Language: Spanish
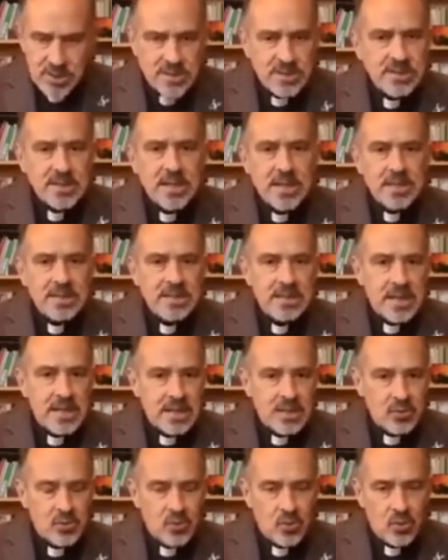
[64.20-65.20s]
que se están
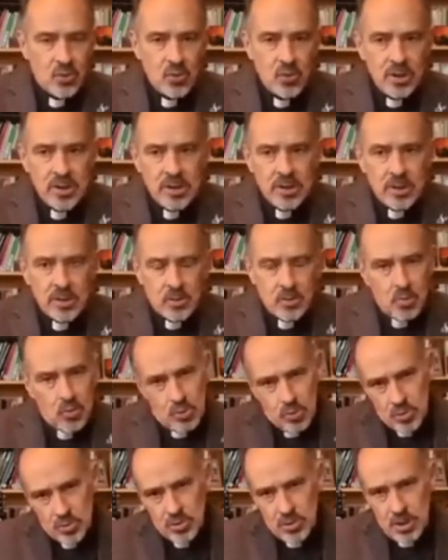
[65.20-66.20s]
haciendo,
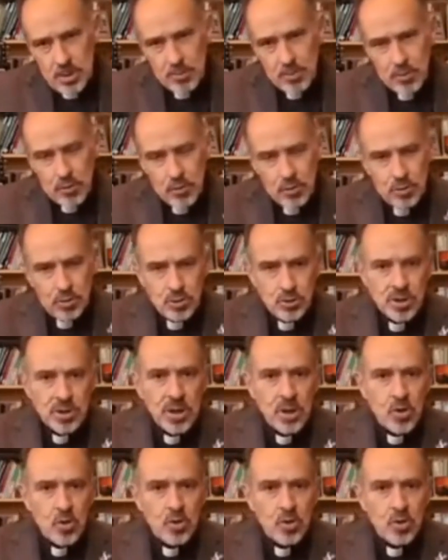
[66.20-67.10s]
unos en pro y otros en